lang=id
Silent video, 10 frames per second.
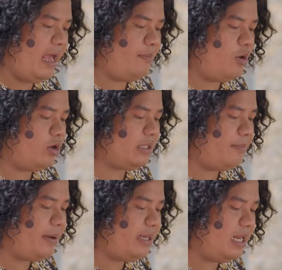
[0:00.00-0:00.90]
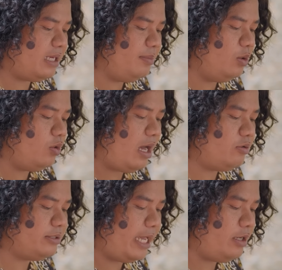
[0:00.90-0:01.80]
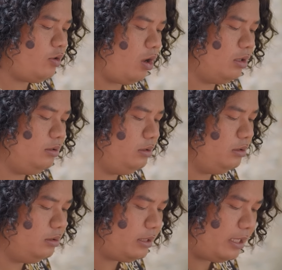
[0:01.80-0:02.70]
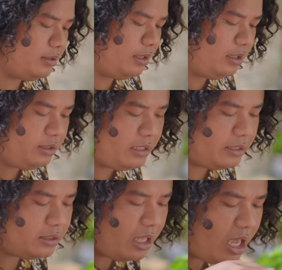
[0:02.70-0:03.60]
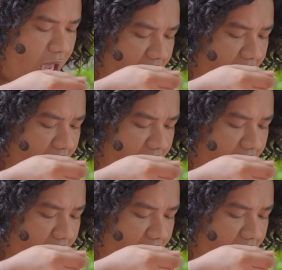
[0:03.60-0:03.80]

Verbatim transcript: ha. Mau kau tambahin lagi menu kau cendol. Uh, tati, tati.